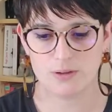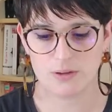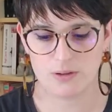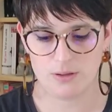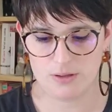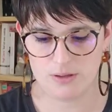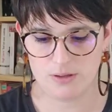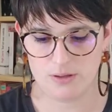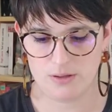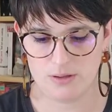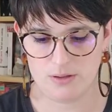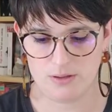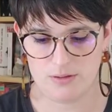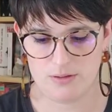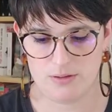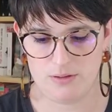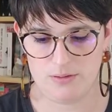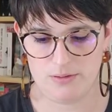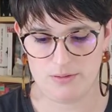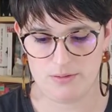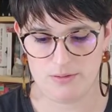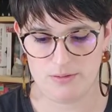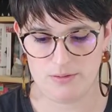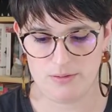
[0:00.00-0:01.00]

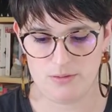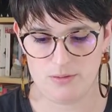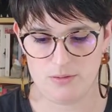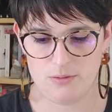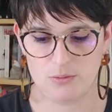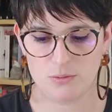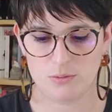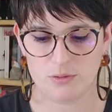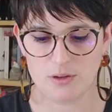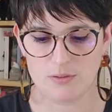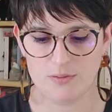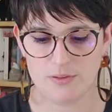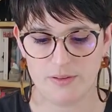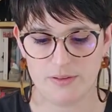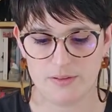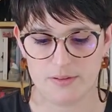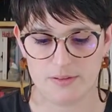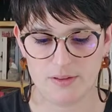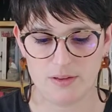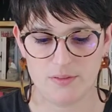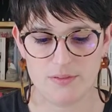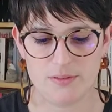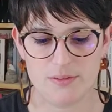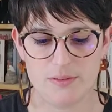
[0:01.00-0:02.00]
Euh, donc, en fait,
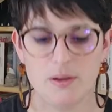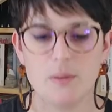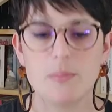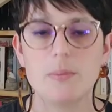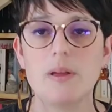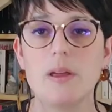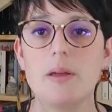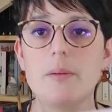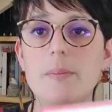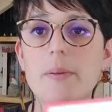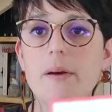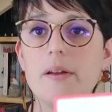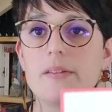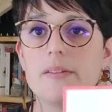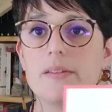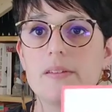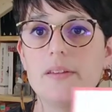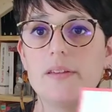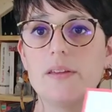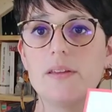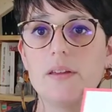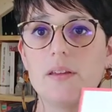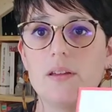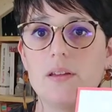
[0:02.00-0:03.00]
David Diop est
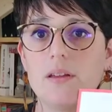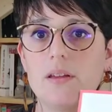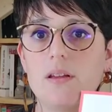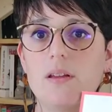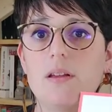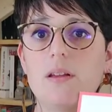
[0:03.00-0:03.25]
parti euh,